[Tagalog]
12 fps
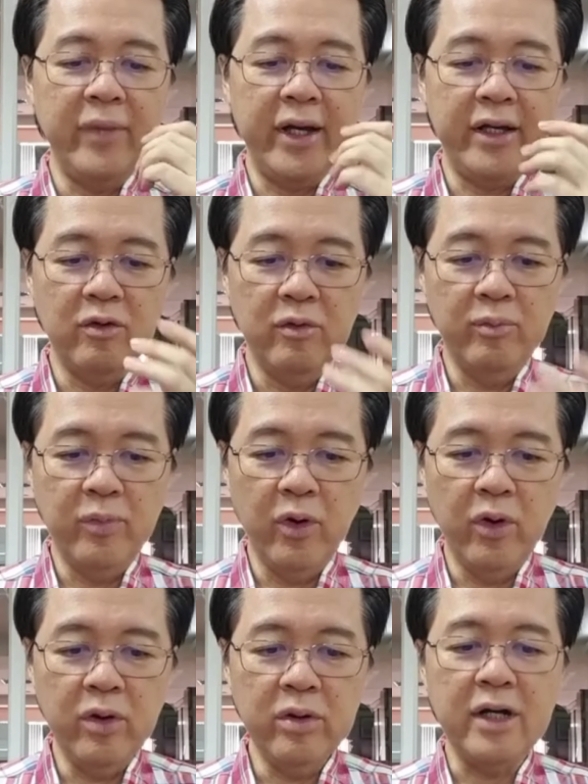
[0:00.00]
may
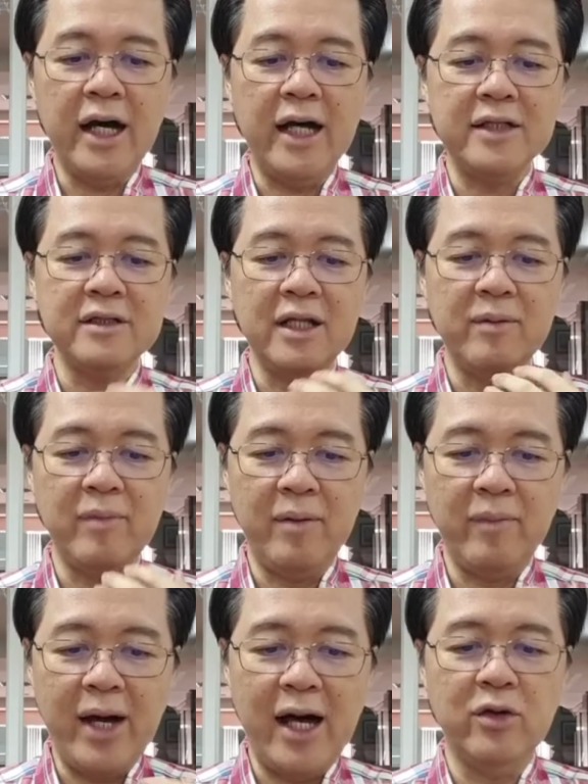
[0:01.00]
ubo at
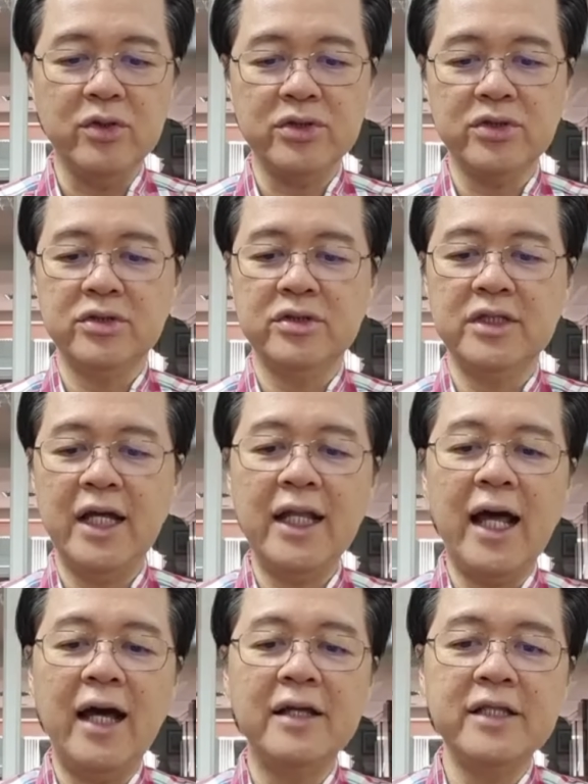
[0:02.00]
namamaos. Yan
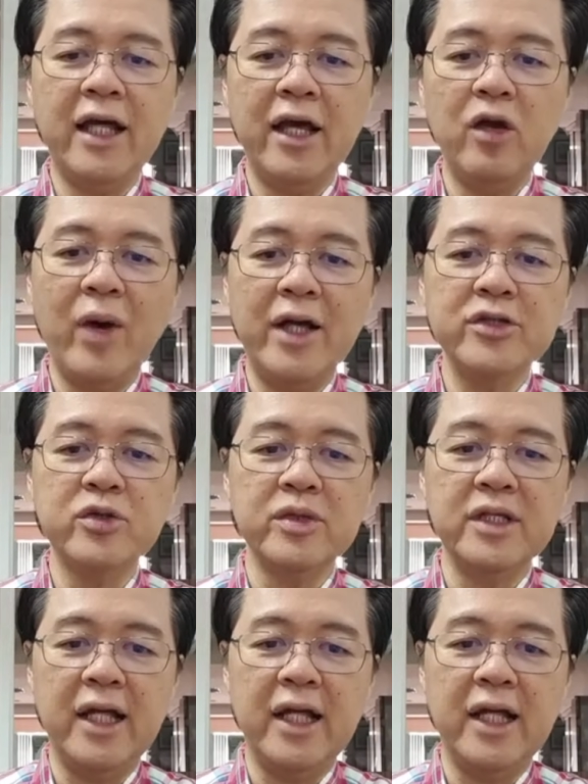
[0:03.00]
ang day 1 to